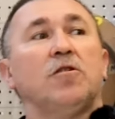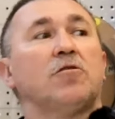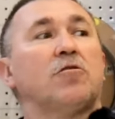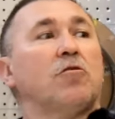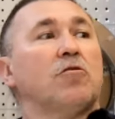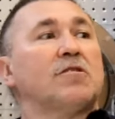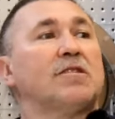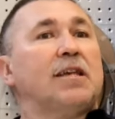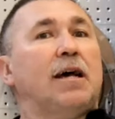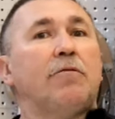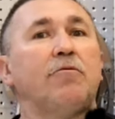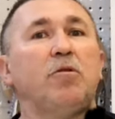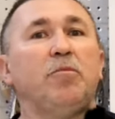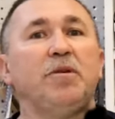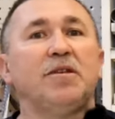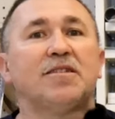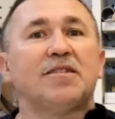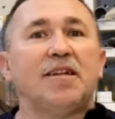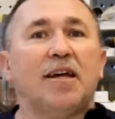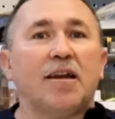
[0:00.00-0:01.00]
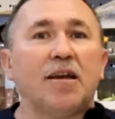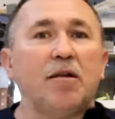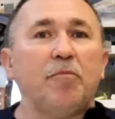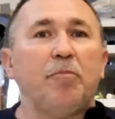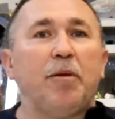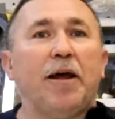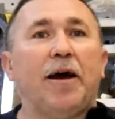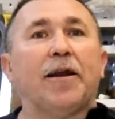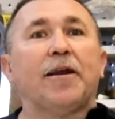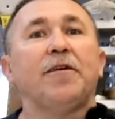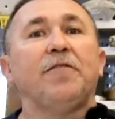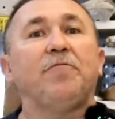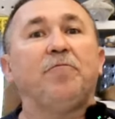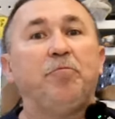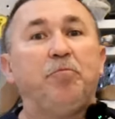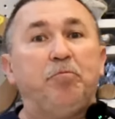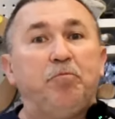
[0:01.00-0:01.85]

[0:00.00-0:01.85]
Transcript: to cały misterny plan i,